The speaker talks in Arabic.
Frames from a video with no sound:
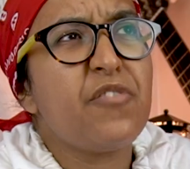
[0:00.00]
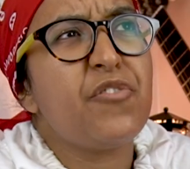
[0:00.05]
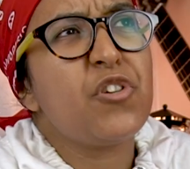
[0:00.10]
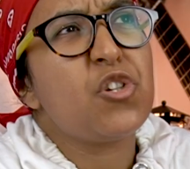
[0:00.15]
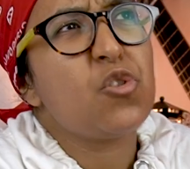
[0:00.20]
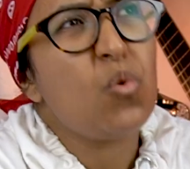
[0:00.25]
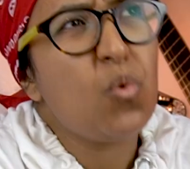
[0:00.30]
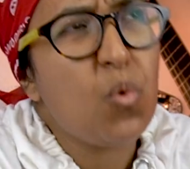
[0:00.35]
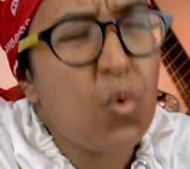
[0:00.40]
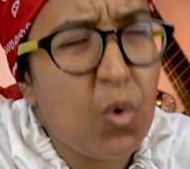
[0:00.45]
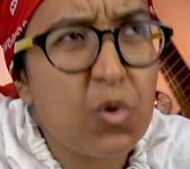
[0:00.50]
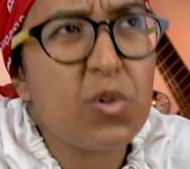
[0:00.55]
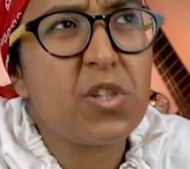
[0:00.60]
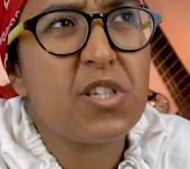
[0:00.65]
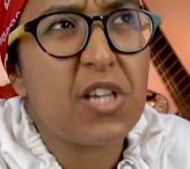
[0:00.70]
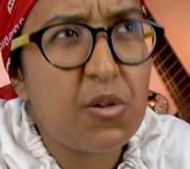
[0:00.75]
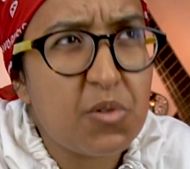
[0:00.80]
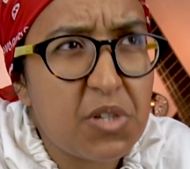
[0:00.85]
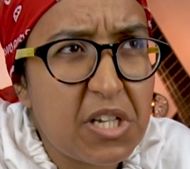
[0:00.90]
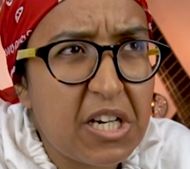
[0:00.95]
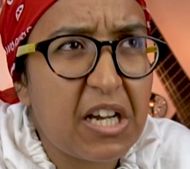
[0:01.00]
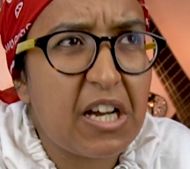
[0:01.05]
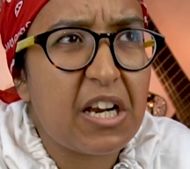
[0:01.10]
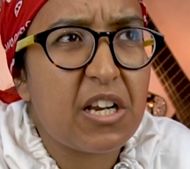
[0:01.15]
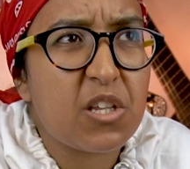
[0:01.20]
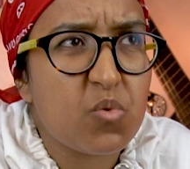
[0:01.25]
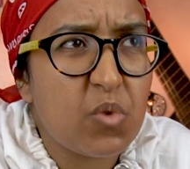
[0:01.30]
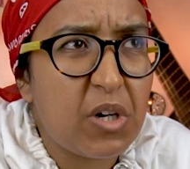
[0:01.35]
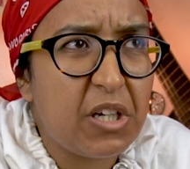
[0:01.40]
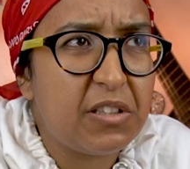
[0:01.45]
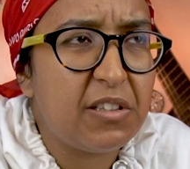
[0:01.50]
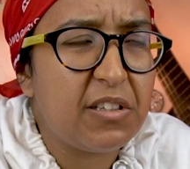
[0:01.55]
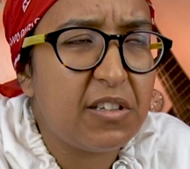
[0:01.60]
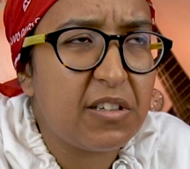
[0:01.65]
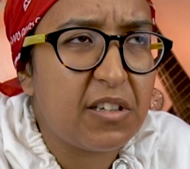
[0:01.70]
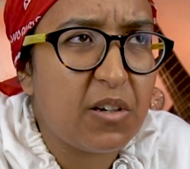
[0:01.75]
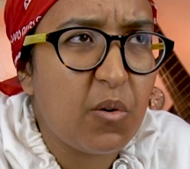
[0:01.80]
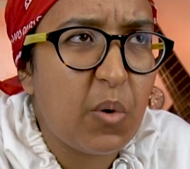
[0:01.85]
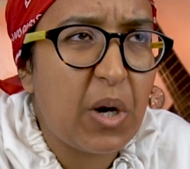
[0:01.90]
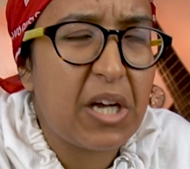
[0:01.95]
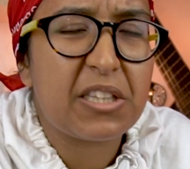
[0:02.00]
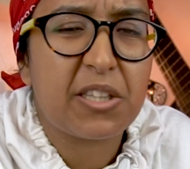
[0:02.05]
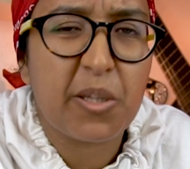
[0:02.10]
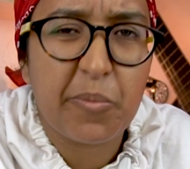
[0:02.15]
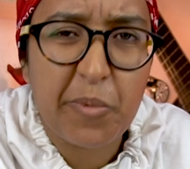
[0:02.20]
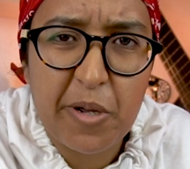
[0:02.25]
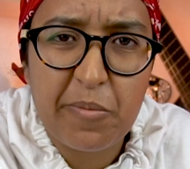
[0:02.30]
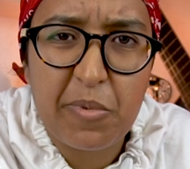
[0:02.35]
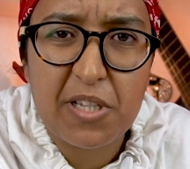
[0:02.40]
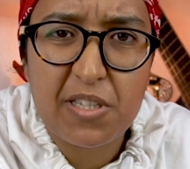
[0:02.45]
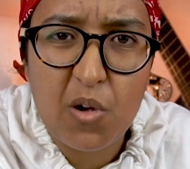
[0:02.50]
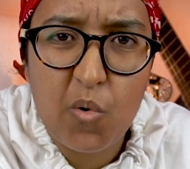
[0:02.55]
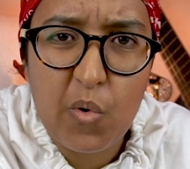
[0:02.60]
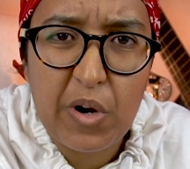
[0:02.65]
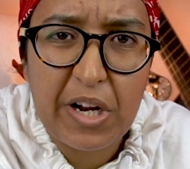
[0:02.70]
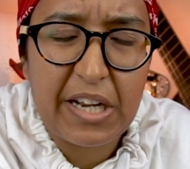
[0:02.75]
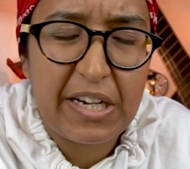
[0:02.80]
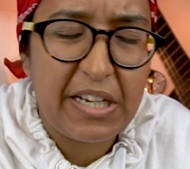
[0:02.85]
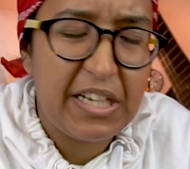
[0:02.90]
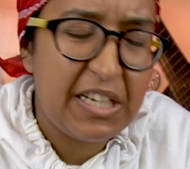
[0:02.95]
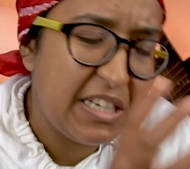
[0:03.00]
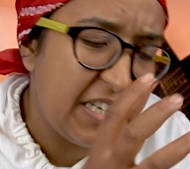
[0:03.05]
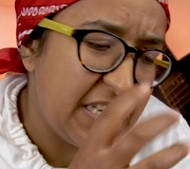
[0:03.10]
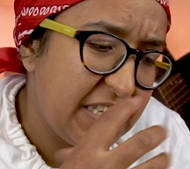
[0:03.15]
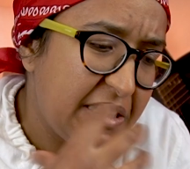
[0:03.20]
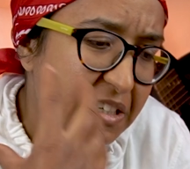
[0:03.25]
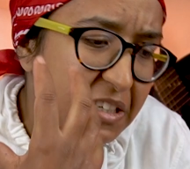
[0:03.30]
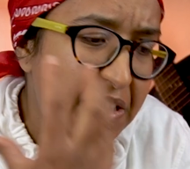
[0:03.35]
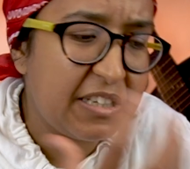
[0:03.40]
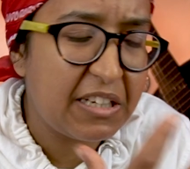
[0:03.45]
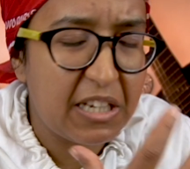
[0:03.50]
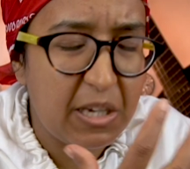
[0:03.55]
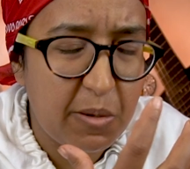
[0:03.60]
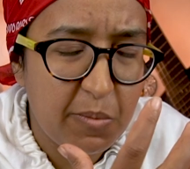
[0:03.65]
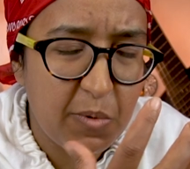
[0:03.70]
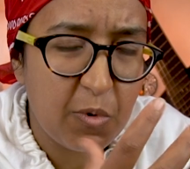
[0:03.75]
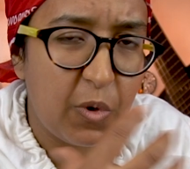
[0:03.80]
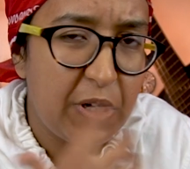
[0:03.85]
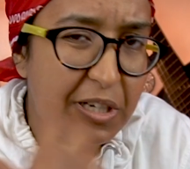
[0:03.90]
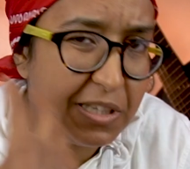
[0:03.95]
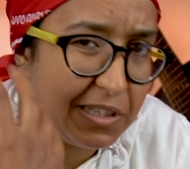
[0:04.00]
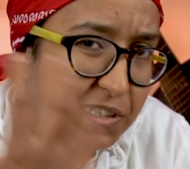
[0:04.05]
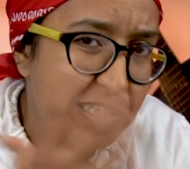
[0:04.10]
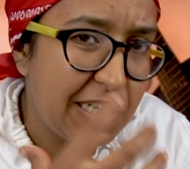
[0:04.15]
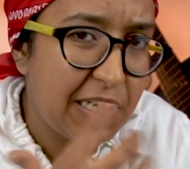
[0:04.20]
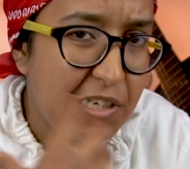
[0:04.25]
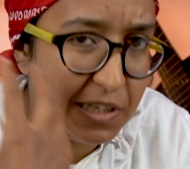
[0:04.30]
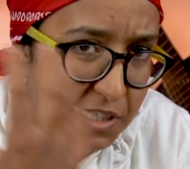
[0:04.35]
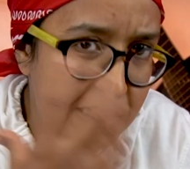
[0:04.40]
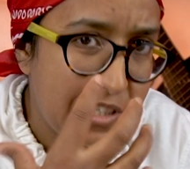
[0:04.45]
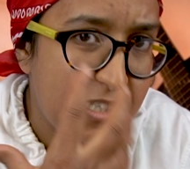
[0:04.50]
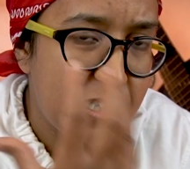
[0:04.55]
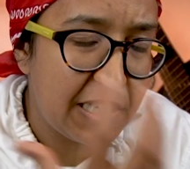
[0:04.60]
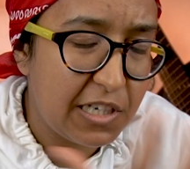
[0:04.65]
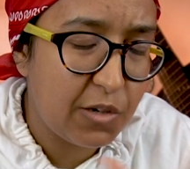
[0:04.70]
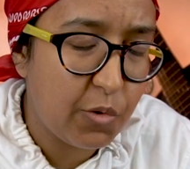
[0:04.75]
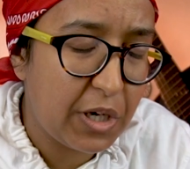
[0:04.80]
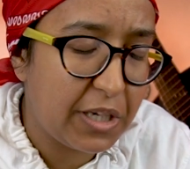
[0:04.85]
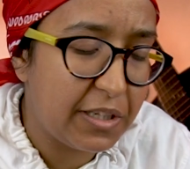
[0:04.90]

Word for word: كيفاش وكنت عاوتاني قريت واحد واحد الطبيب حتى هو كان حيد عين كلب وعين ديال العين ديال